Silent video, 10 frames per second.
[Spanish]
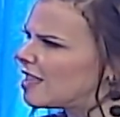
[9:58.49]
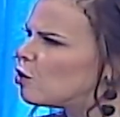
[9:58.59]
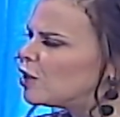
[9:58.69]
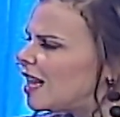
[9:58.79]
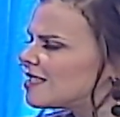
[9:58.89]
¿De
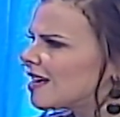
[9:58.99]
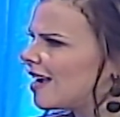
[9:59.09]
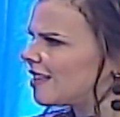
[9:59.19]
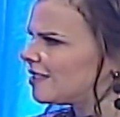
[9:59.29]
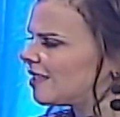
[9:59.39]
dónde la
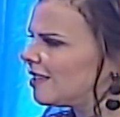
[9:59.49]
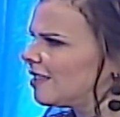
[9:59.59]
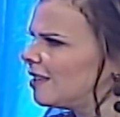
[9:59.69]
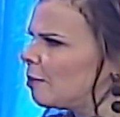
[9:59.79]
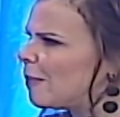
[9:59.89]
sacaste
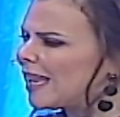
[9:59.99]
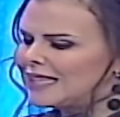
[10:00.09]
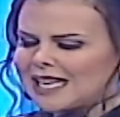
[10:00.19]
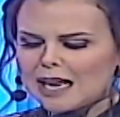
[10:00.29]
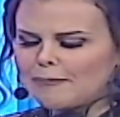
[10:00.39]
para
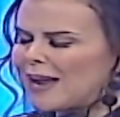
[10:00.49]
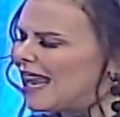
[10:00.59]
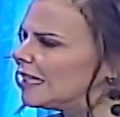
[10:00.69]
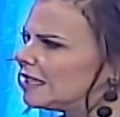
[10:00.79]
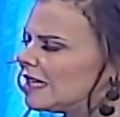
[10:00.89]
tirar para
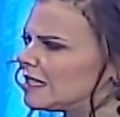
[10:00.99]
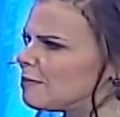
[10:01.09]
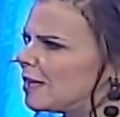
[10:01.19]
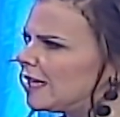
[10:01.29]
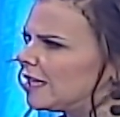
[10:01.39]
adelante de esa
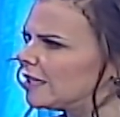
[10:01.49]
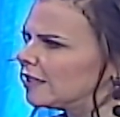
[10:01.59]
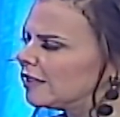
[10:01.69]
manera?